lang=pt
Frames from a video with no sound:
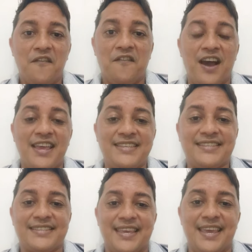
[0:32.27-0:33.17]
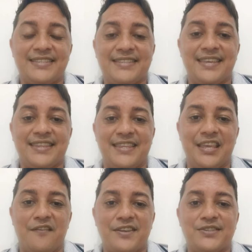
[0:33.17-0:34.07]
vai ser esse
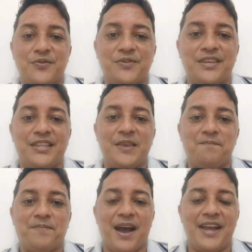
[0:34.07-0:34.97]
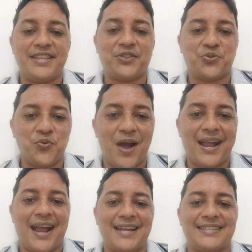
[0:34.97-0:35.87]
dia, vai ser um dia de paz na tua
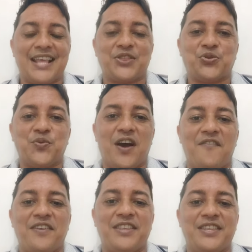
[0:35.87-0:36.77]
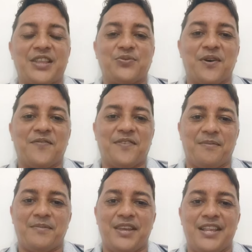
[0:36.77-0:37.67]
casa, na tua vida e na tua
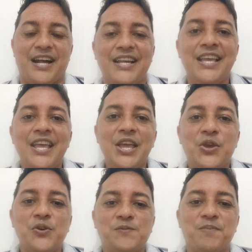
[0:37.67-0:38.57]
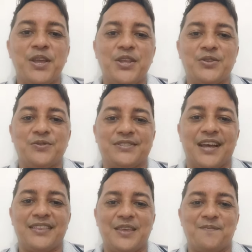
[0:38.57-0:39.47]
família. Que o Espírito
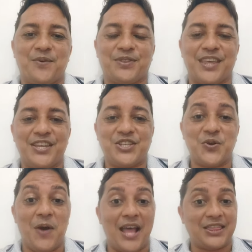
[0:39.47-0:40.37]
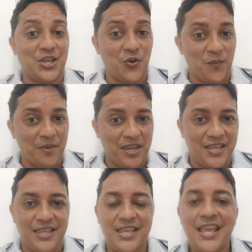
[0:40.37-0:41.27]
Santo te proteja, te guarde, te
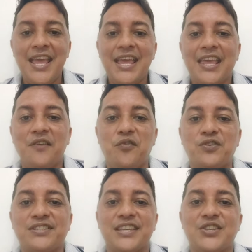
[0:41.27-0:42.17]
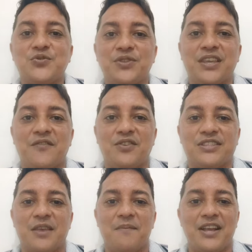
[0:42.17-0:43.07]
ilumine. Que você, tudo que
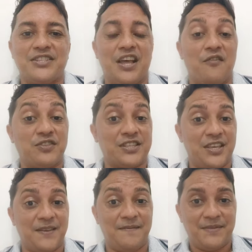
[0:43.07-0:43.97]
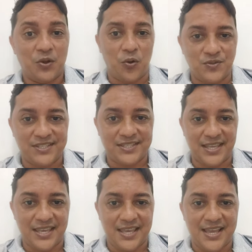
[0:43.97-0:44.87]
você imaginar, você
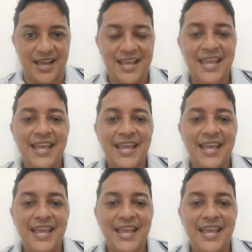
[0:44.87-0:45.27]
consiga.